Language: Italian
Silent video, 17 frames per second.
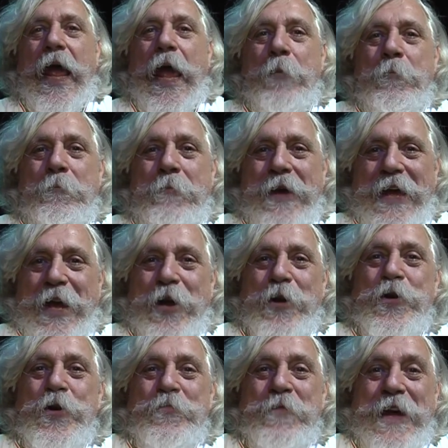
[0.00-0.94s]
M
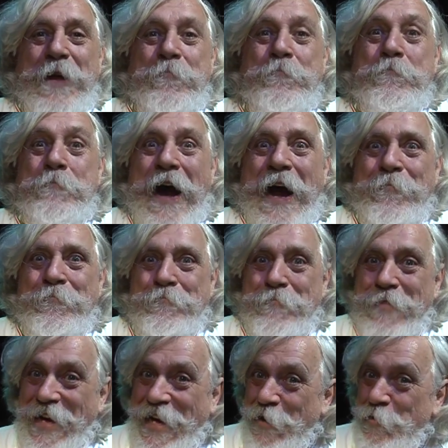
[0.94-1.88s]
come
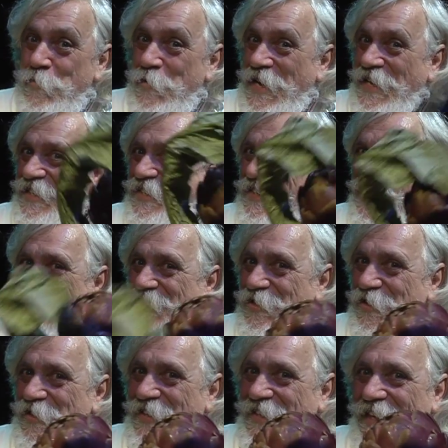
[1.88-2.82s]
mamme, queste sto
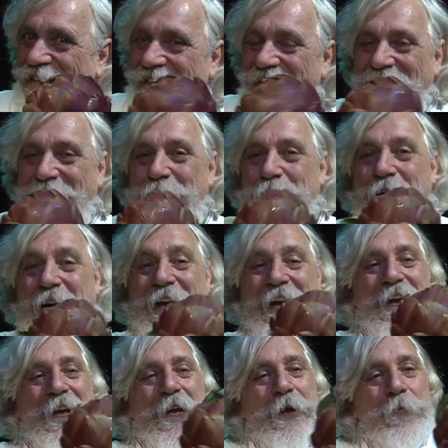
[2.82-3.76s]
intendendo, eh?
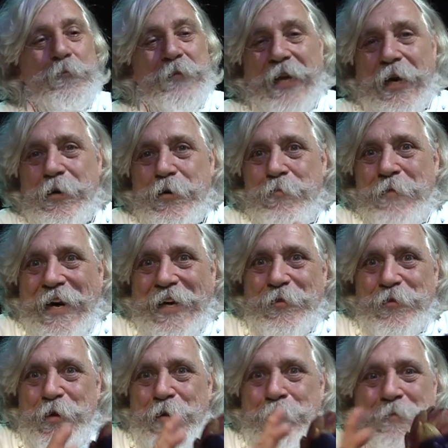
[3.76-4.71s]
Mi raccomando,
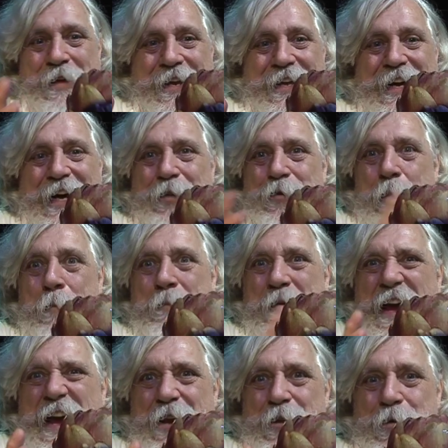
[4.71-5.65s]
il mercato è
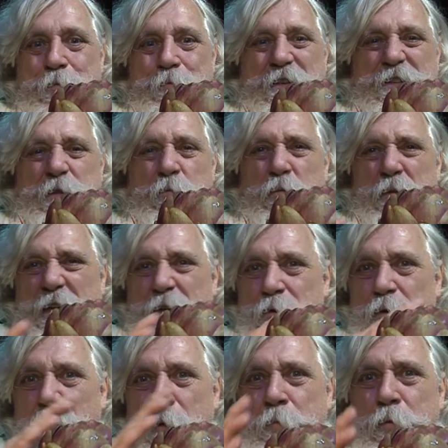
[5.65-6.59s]
pieno in questo momento,
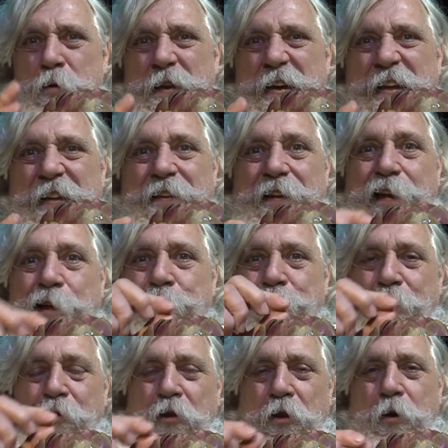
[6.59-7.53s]
le pulite, le
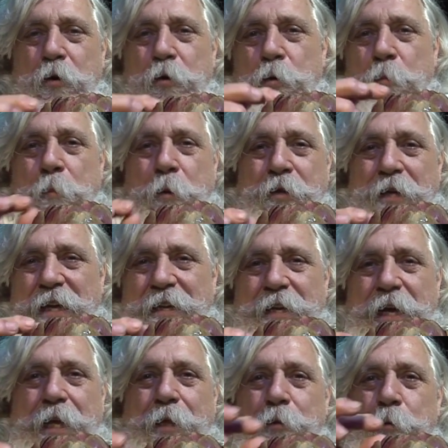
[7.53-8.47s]
farcite con un po' di
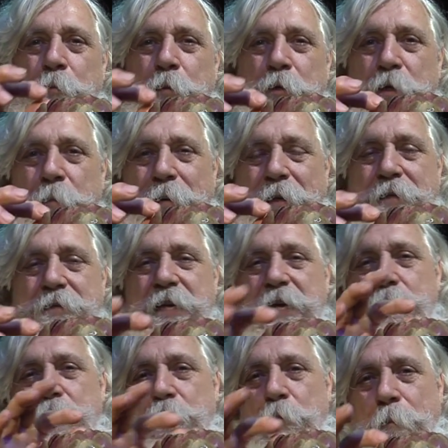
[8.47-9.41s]
aglietto, un po' di
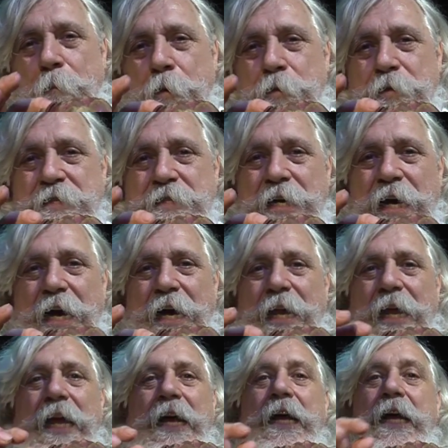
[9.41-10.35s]
prezzemolo, un po' di
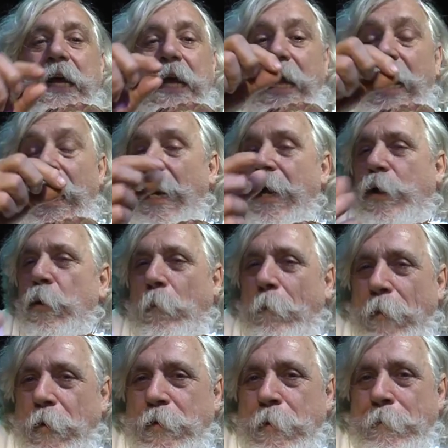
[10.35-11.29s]
sale e anche un
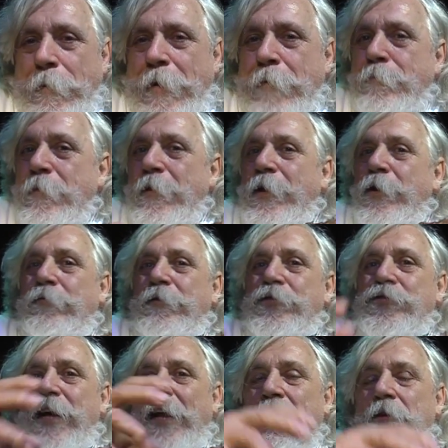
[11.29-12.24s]
po' di pepe, le
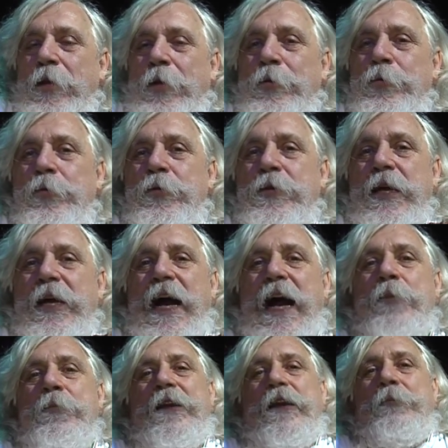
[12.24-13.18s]
rovesciate dentro un
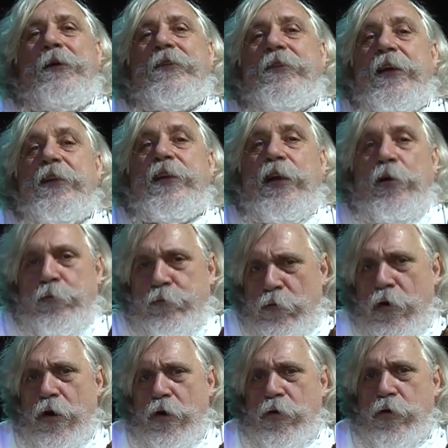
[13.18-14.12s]
tegame, le mettete a
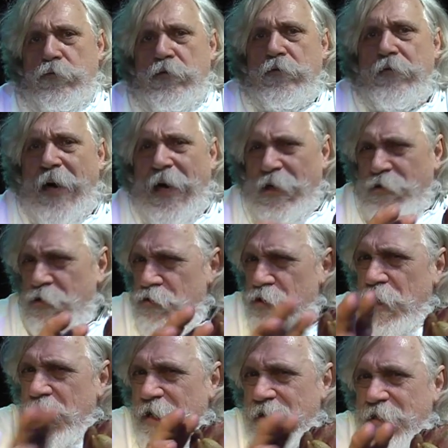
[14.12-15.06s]
fuoco vivace,
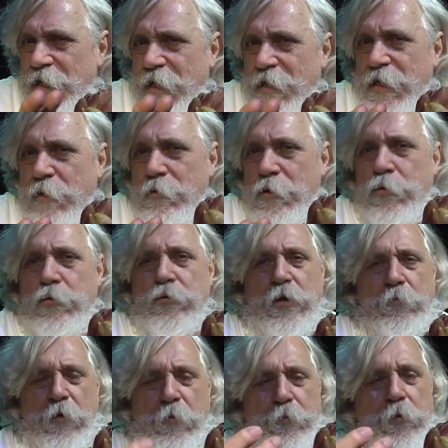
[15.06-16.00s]
circa 7 minuti,
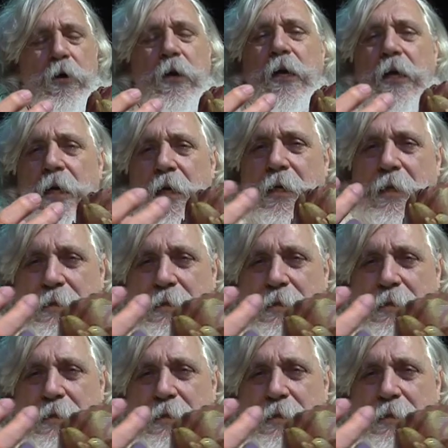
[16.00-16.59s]
proprio che